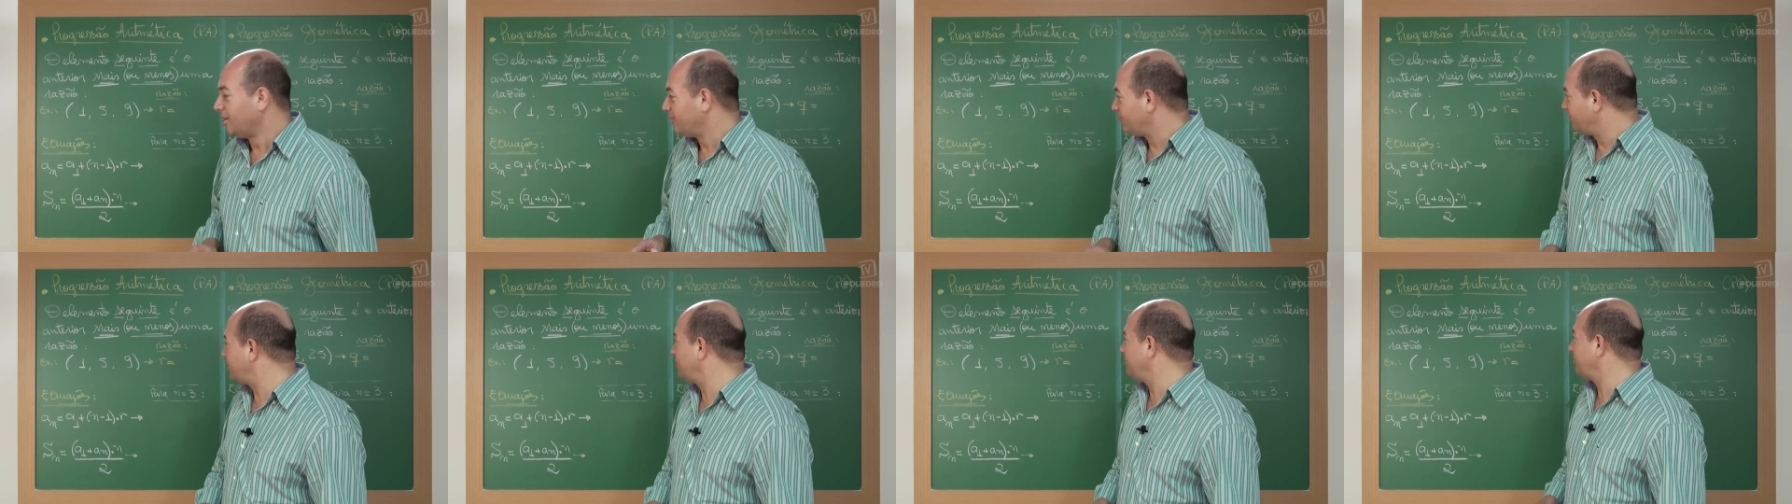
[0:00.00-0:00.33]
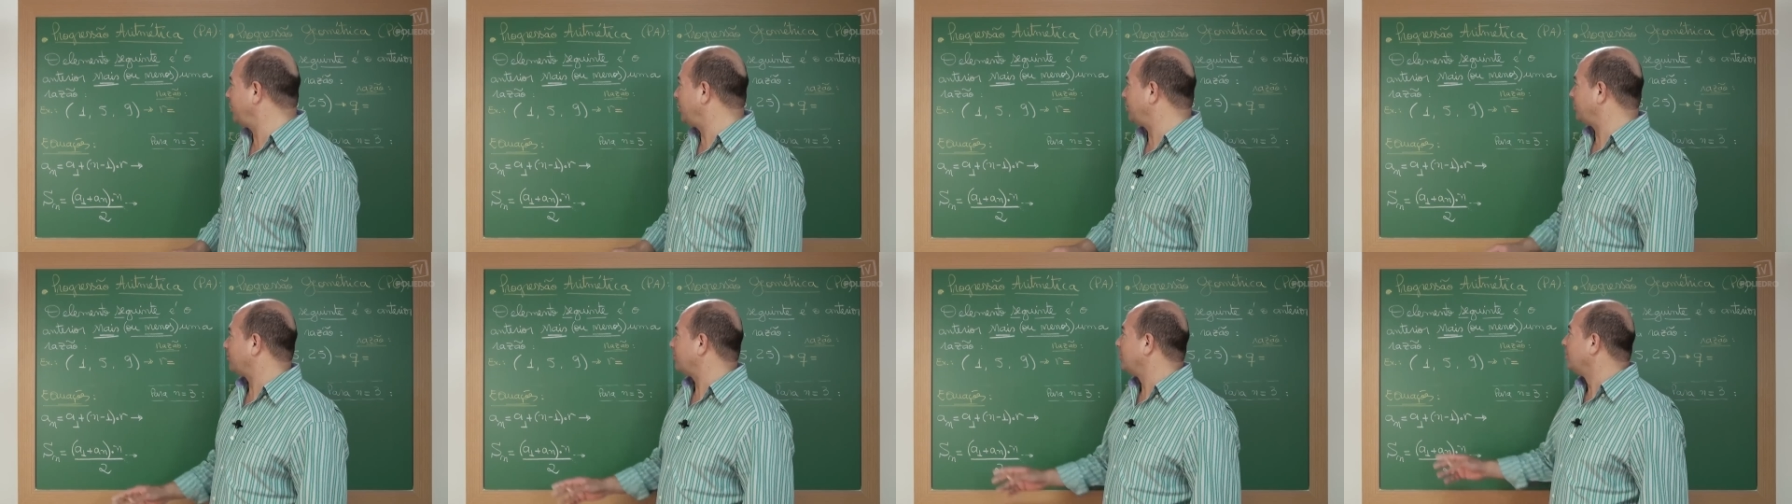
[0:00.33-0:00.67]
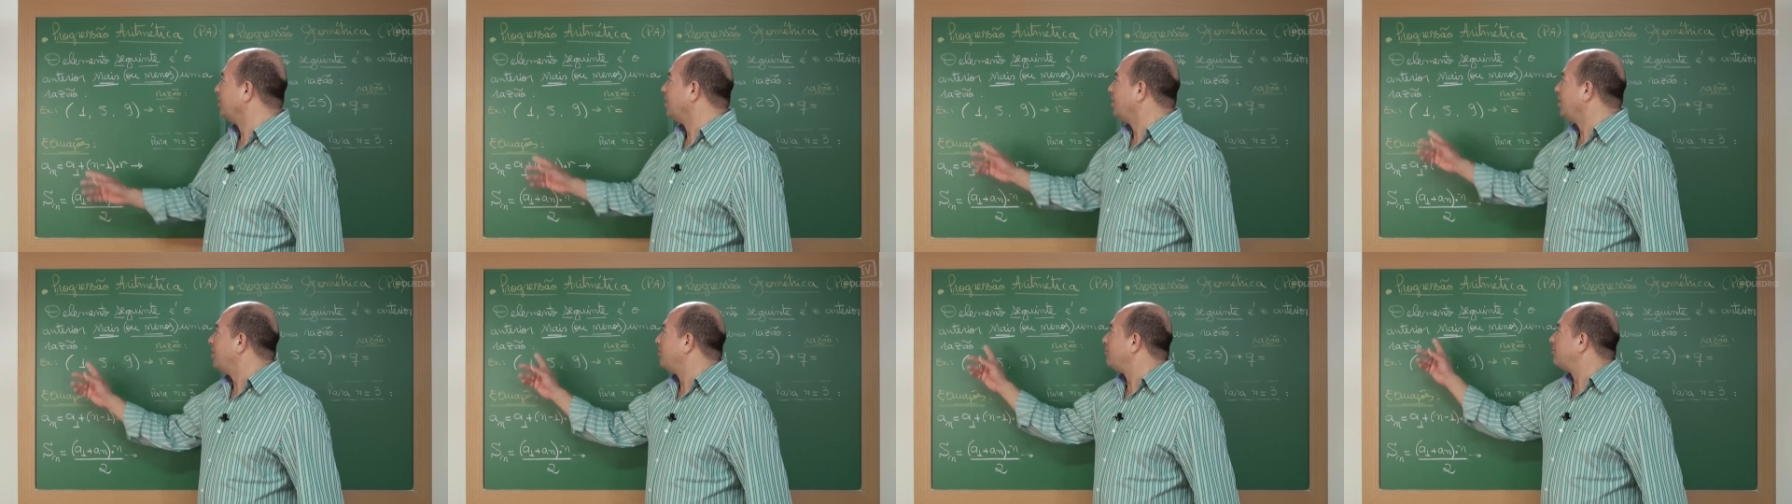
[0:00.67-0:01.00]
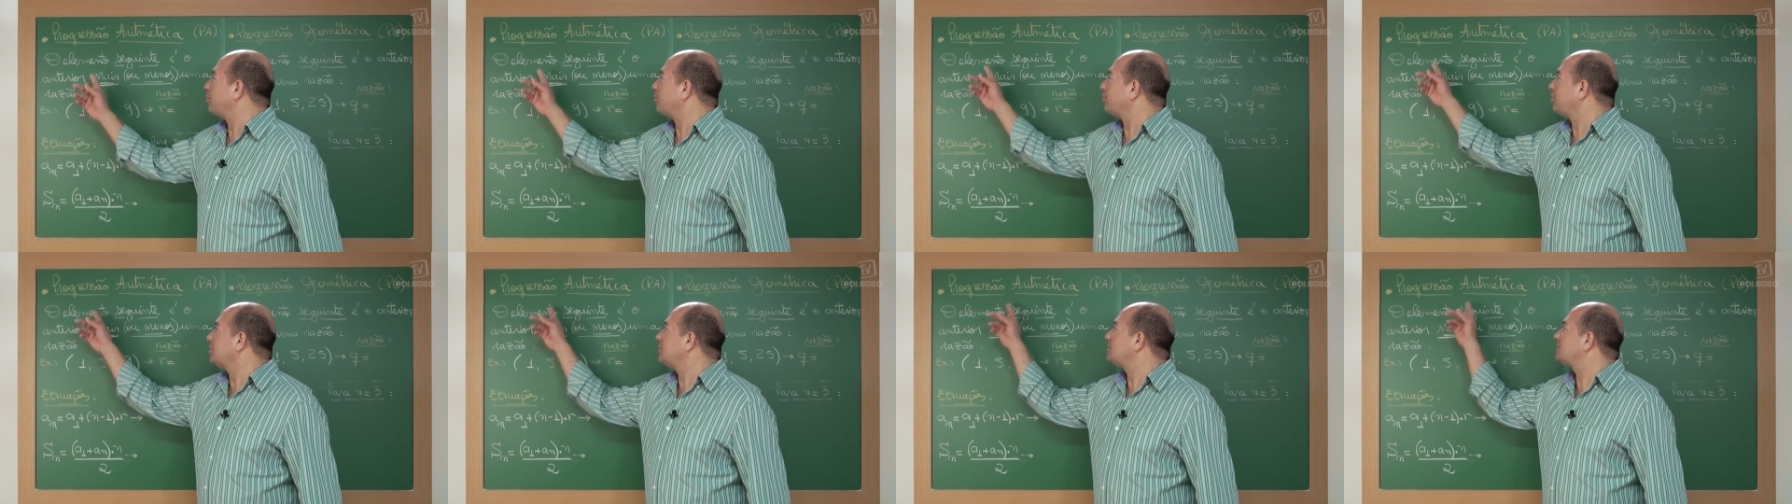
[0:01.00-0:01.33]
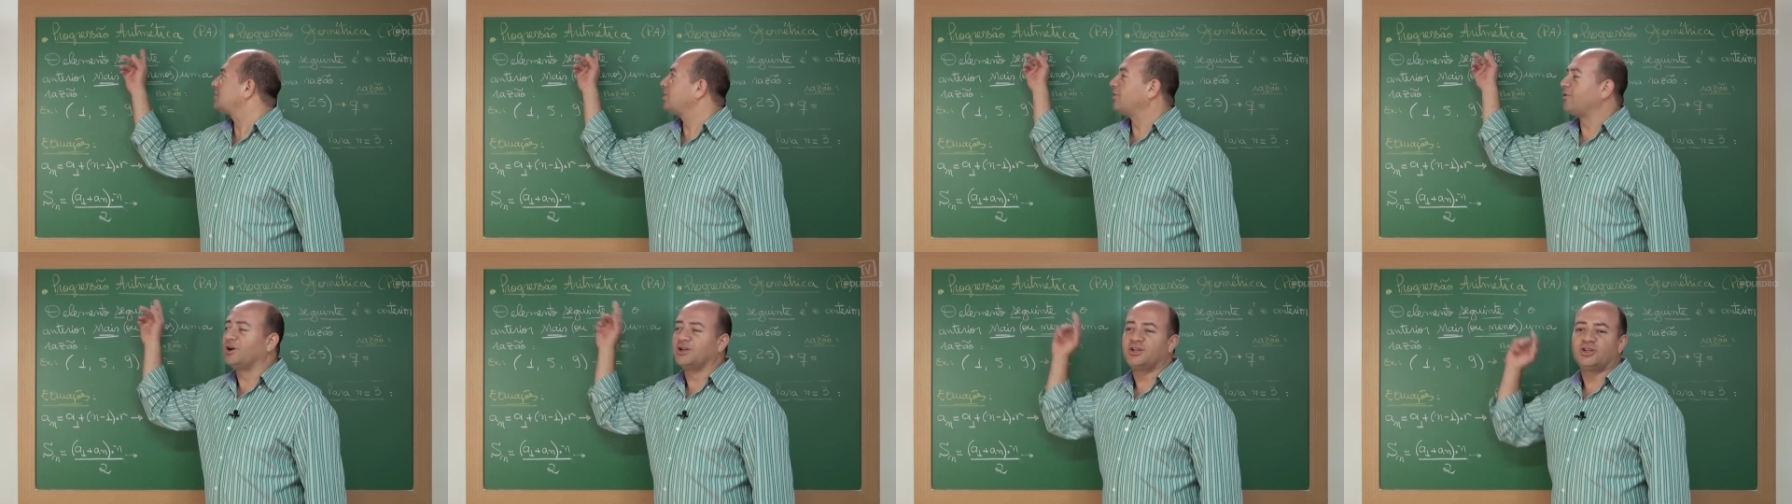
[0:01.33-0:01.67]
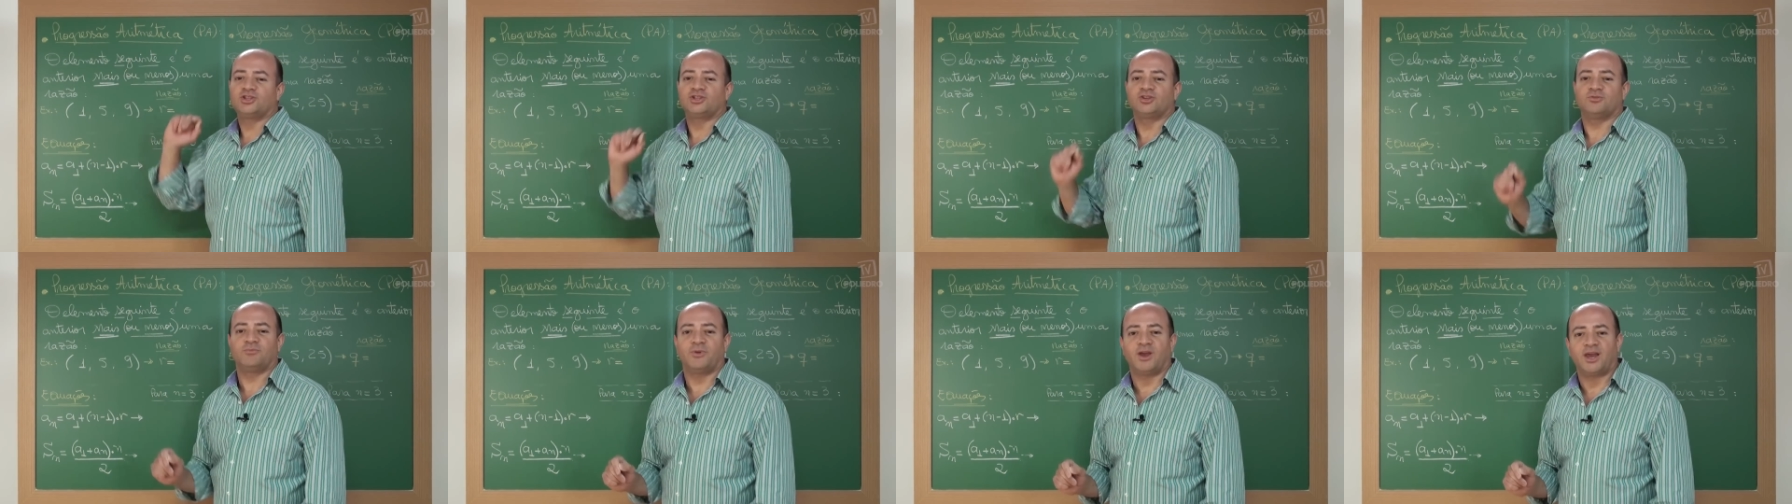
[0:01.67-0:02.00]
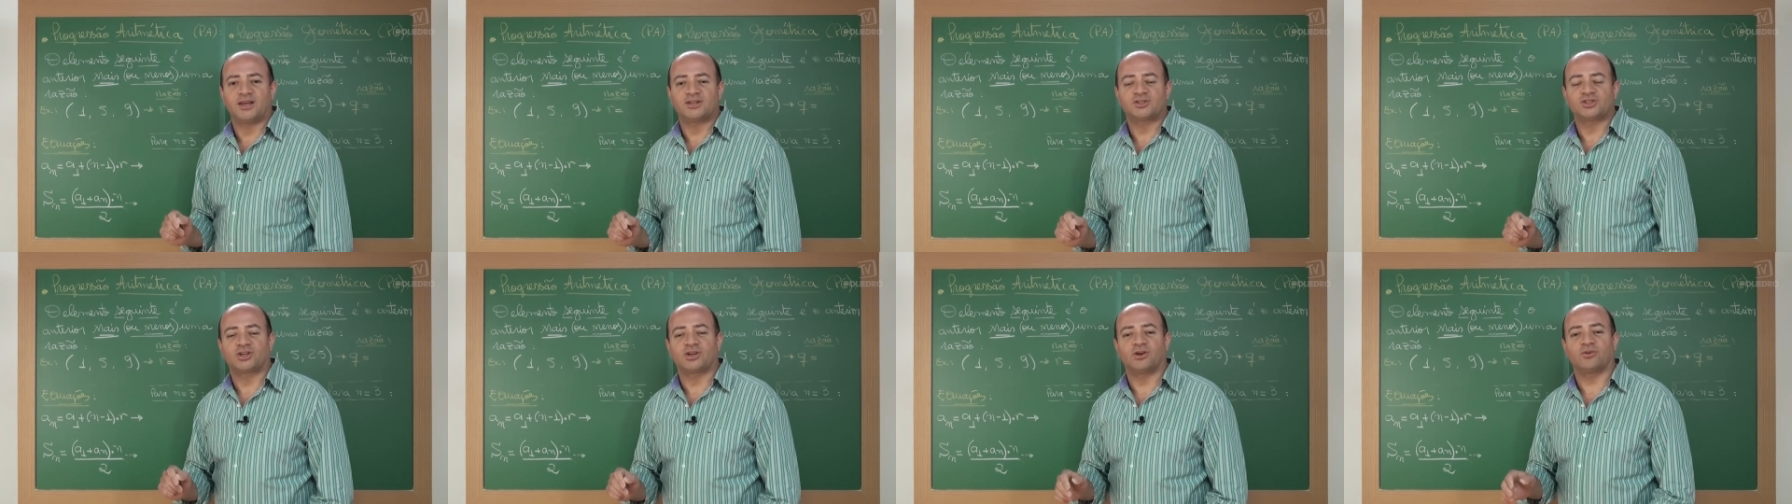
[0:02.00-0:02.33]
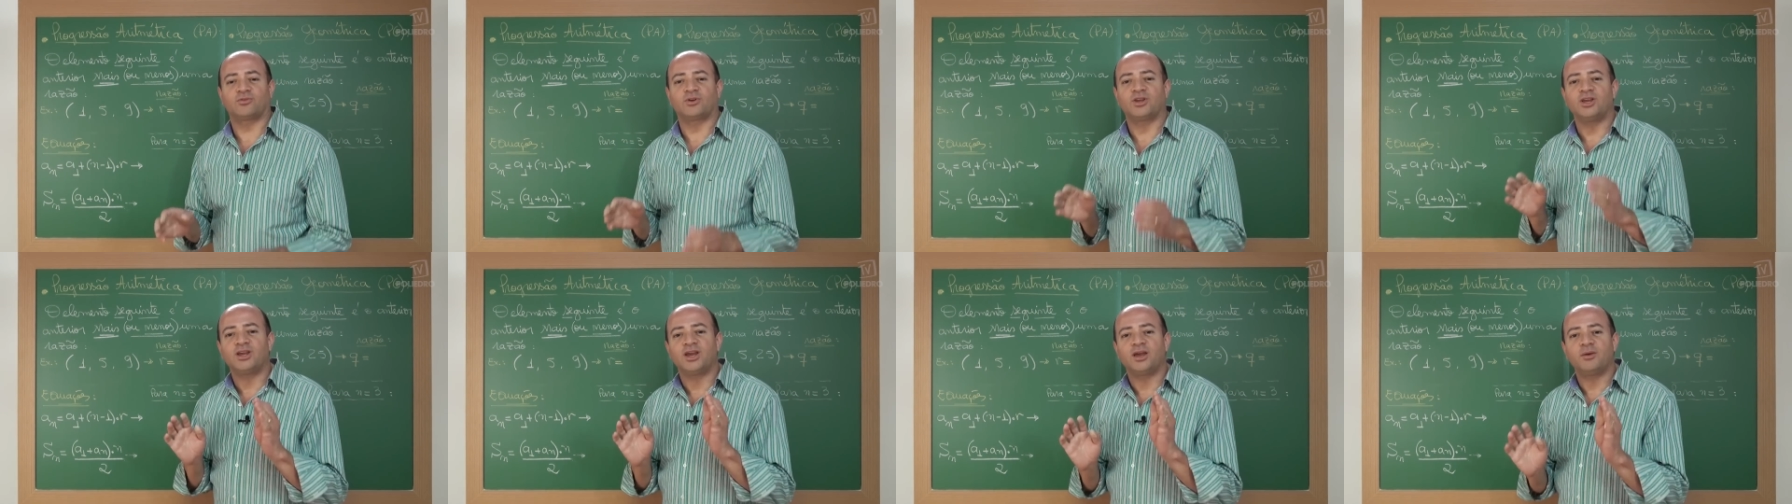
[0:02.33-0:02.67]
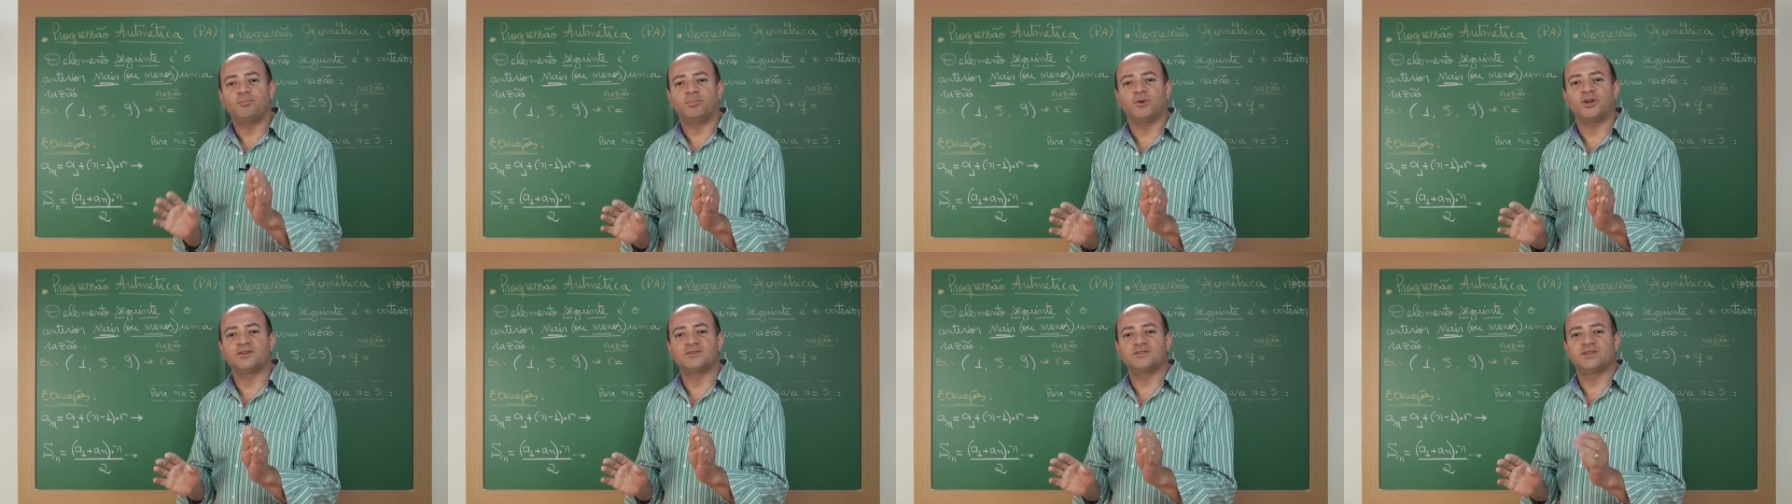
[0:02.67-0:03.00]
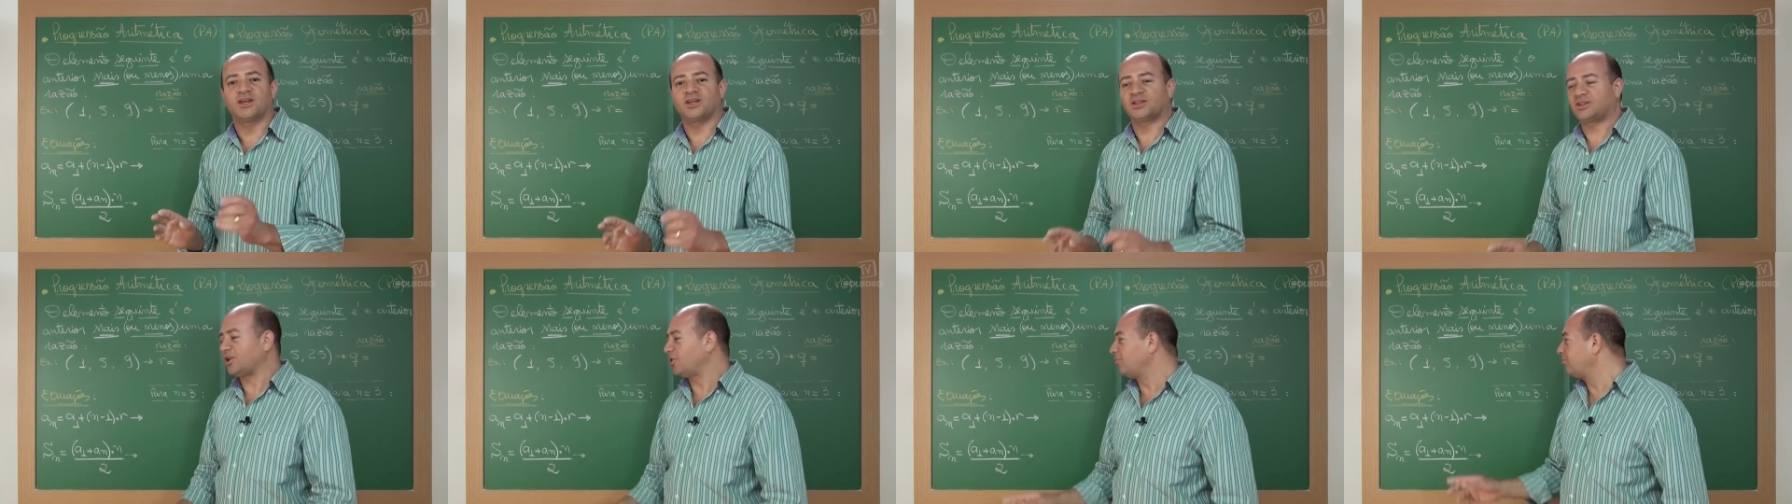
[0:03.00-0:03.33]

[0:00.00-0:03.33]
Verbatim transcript: Primeiro, Progressão aritmética é o que representa?